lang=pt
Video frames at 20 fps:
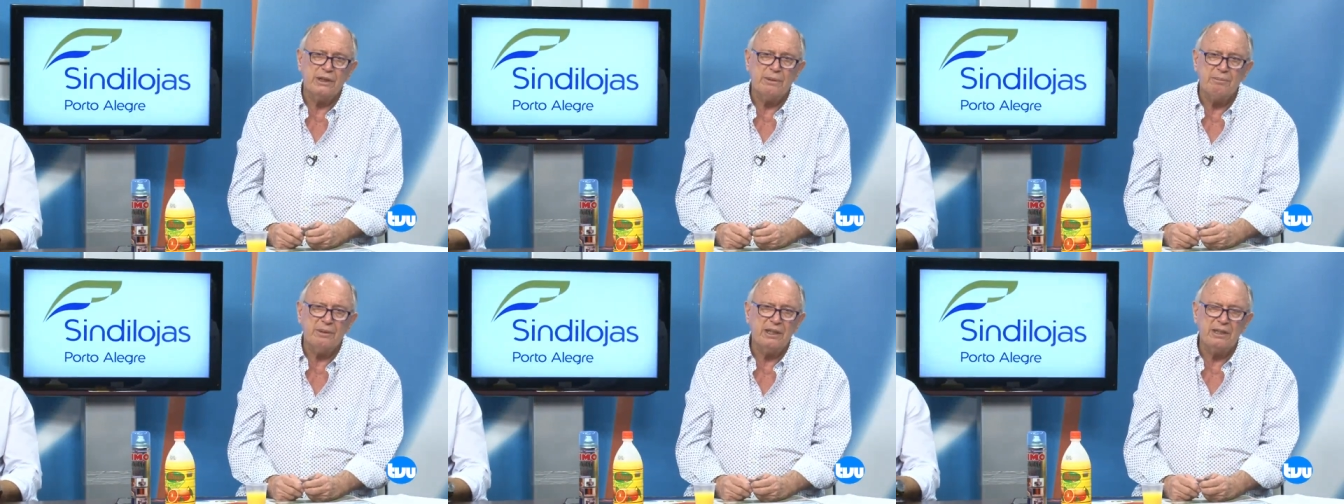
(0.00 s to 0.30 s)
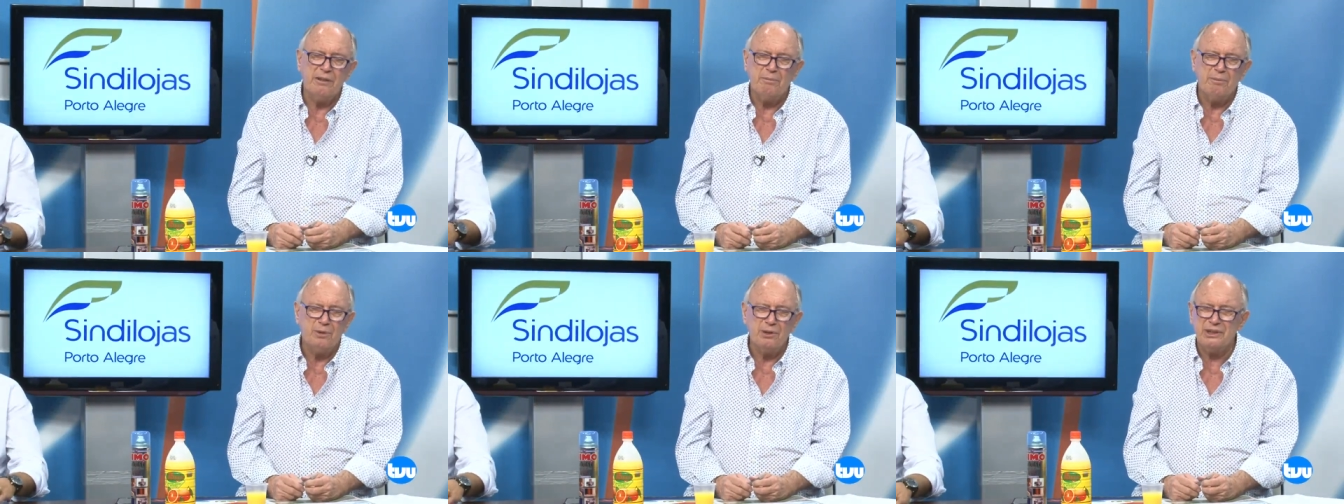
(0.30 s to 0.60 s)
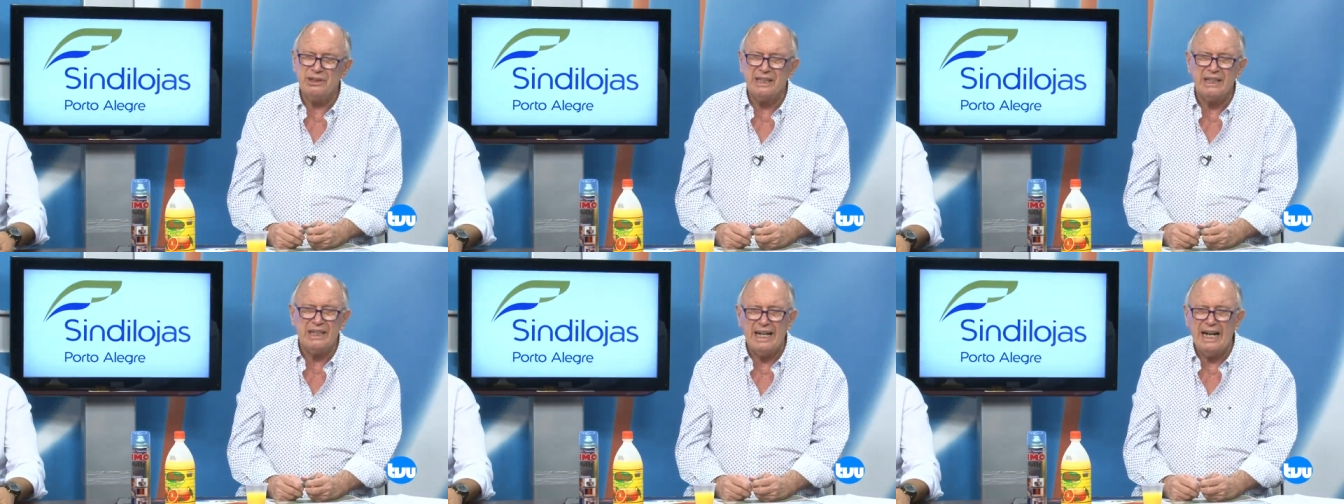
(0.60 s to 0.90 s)
Né? Perdeu
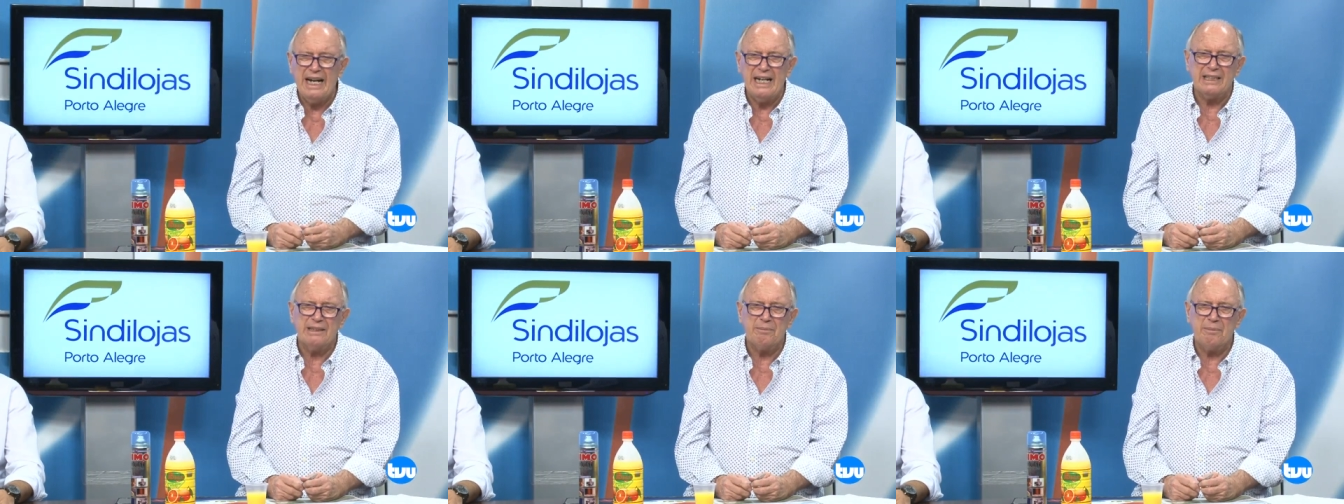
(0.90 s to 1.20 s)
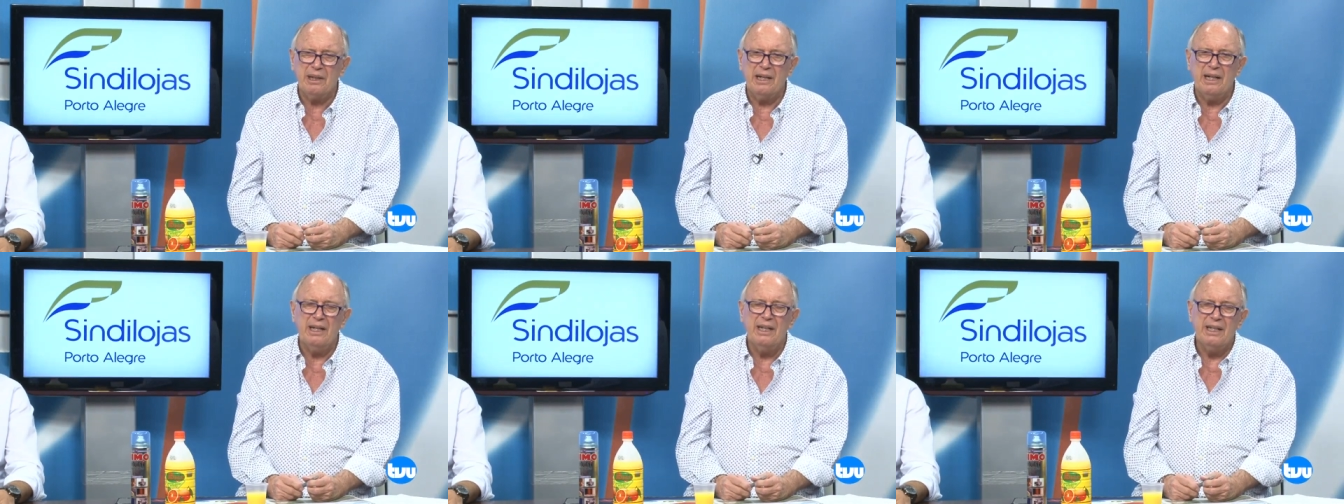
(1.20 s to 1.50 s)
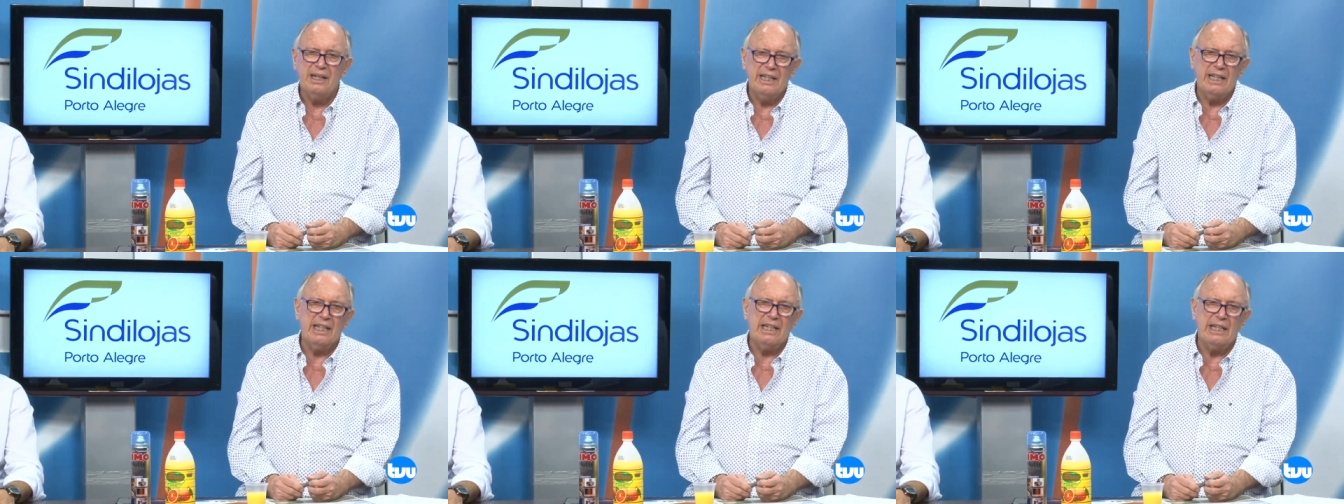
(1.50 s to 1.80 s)
pontos em casa para
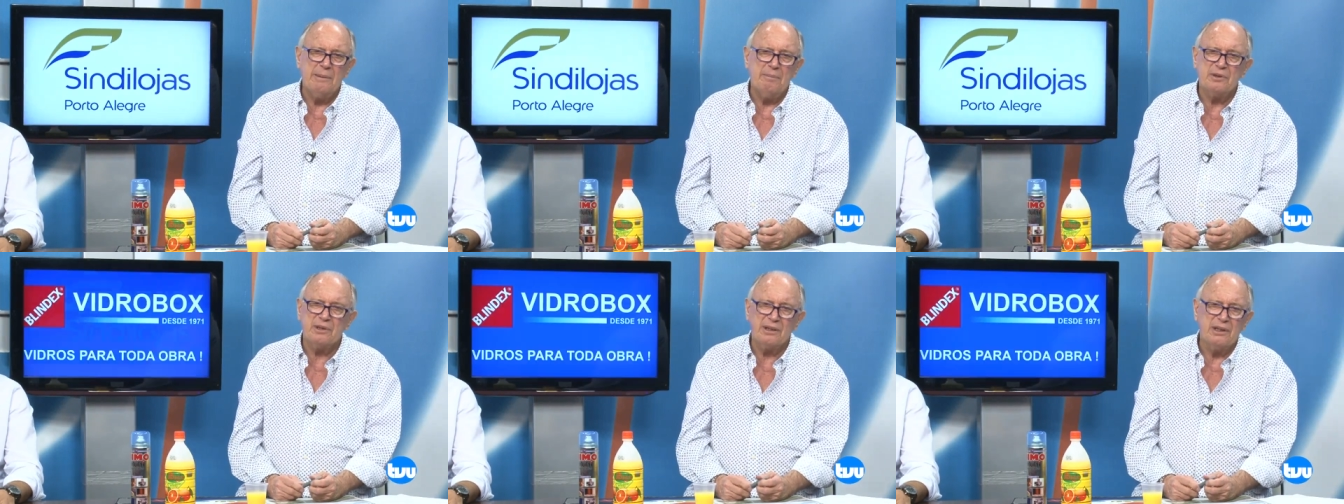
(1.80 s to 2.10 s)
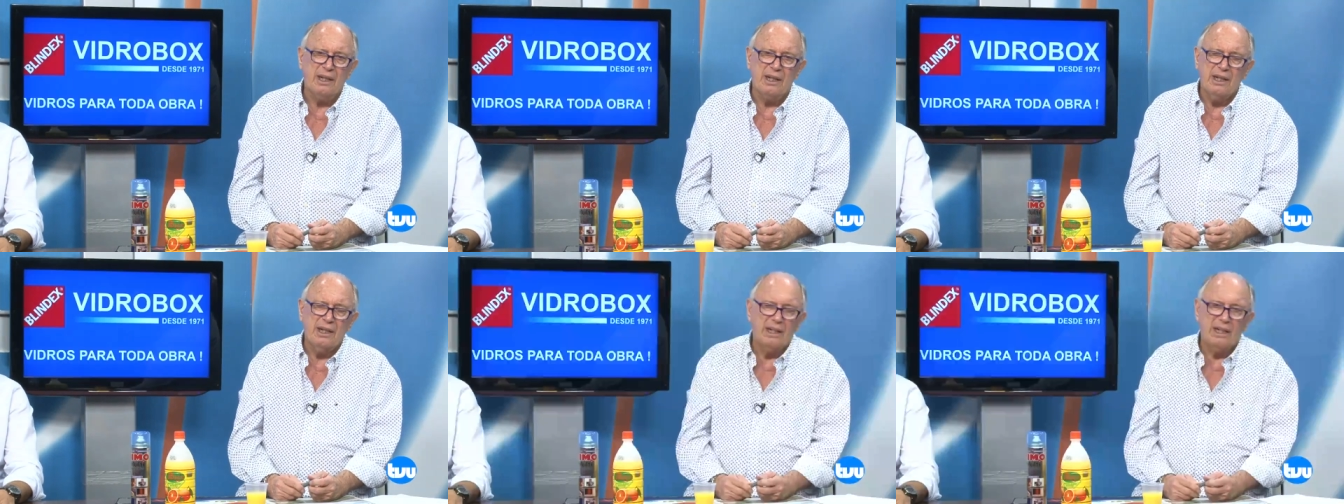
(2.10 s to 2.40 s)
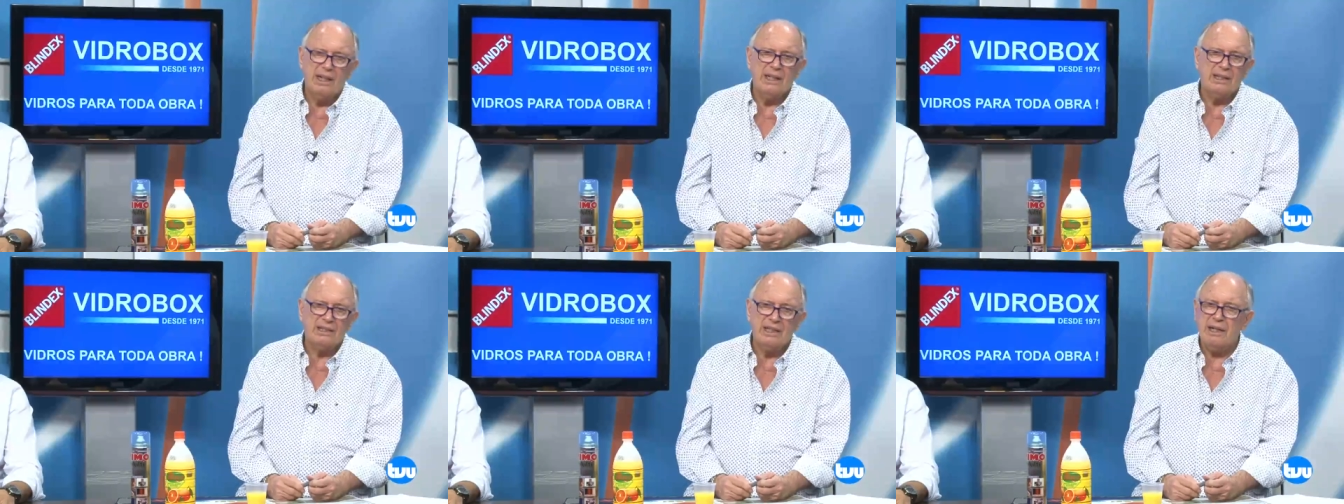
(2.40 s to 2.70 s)
equipes
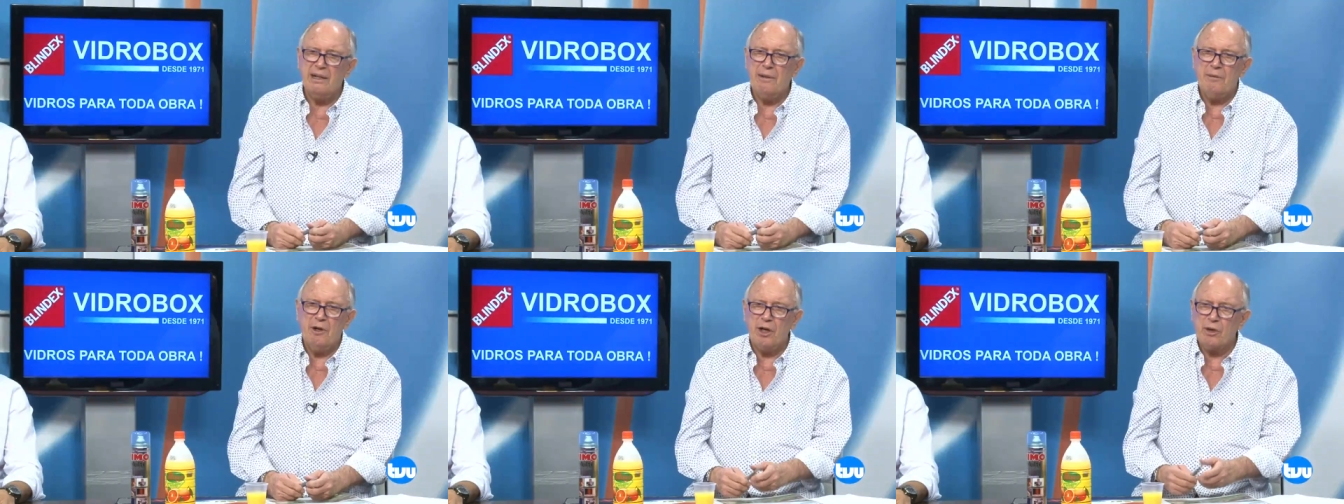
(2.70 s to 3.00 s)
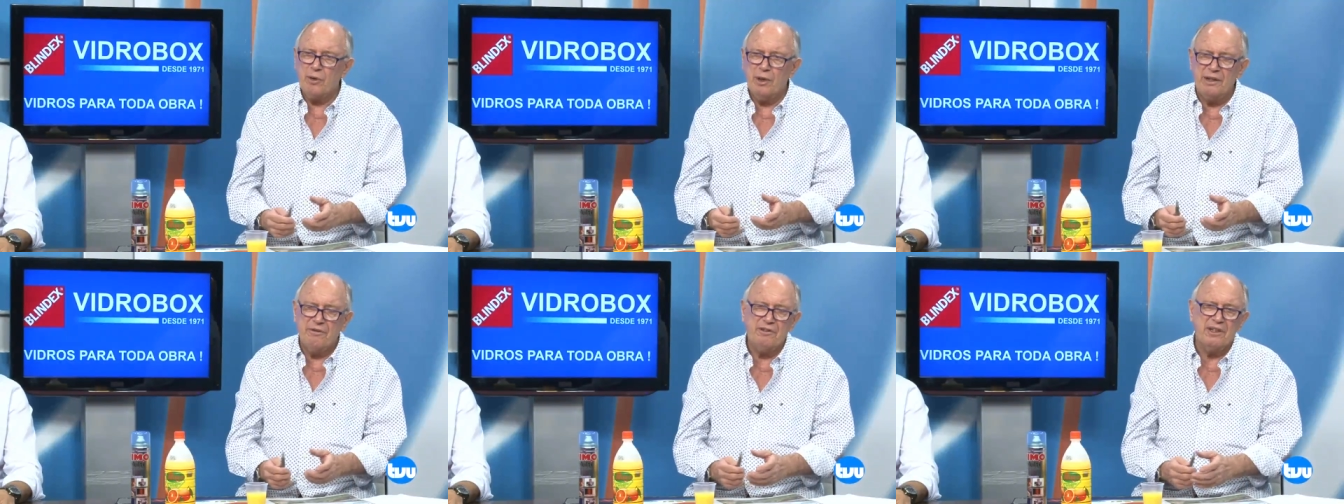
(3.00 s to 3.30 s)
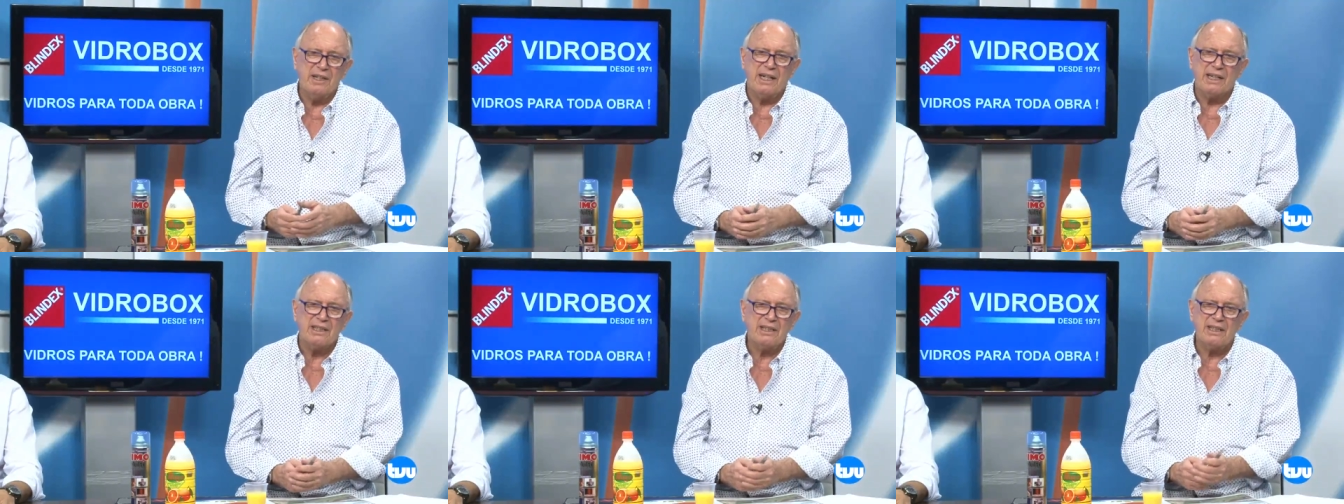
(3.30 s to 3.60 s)
é, sem a maior
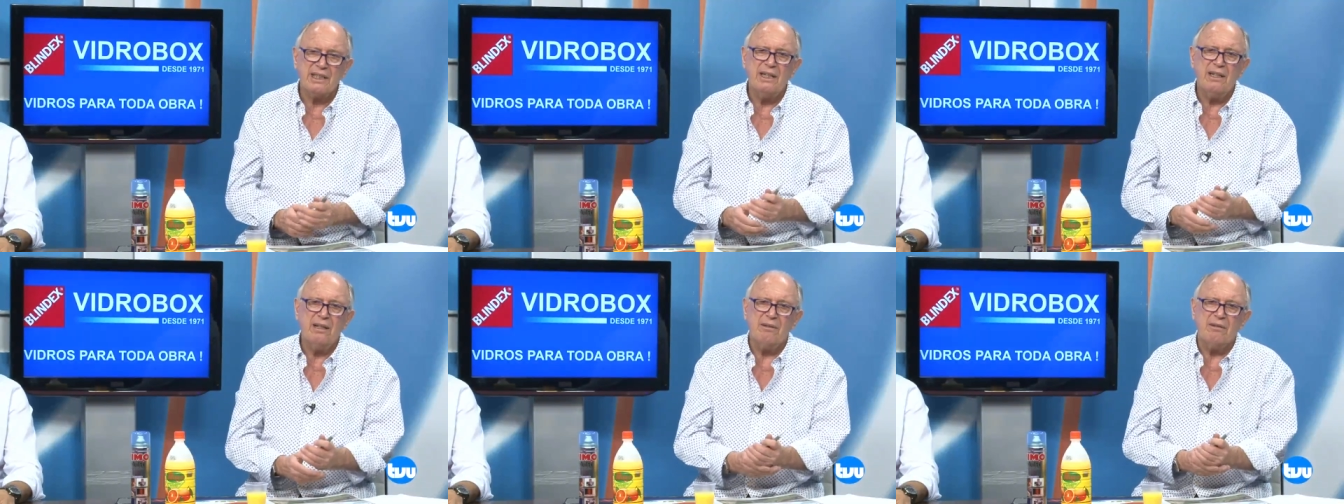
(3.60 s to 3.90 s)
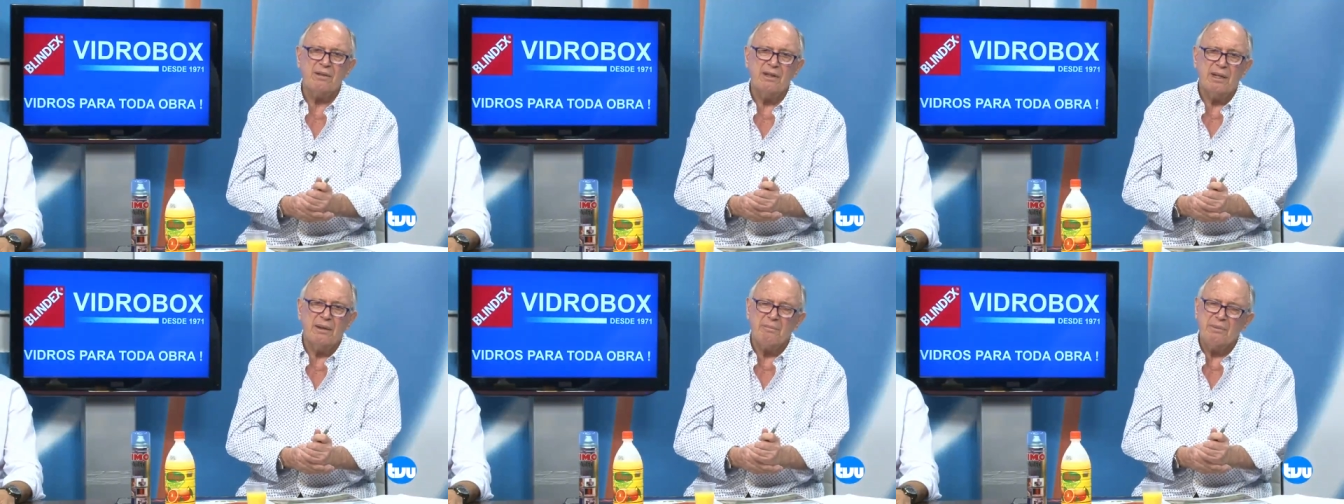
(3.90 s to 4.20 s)
qualificação,